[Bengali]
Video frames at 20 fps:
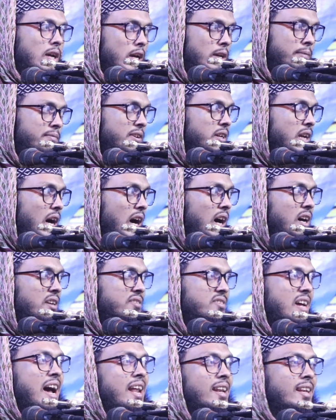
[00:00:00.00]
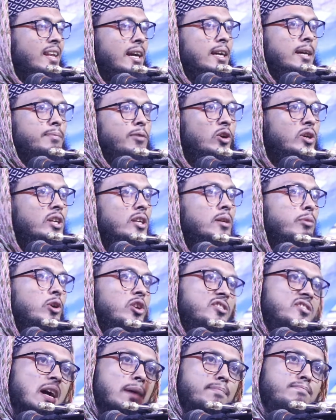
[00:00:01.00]
এই ফিনহাস আল্লাহকে ফকির
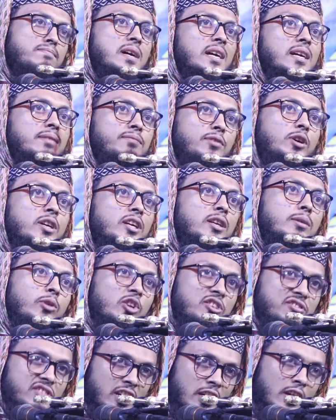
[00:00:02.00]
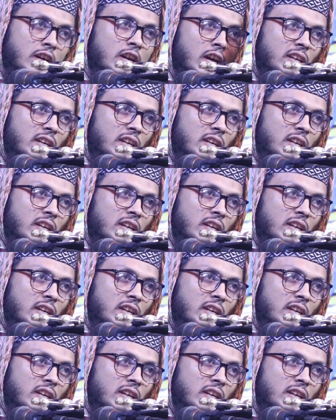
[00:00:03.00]
বলেছে আপনাকে ফকির বলেছে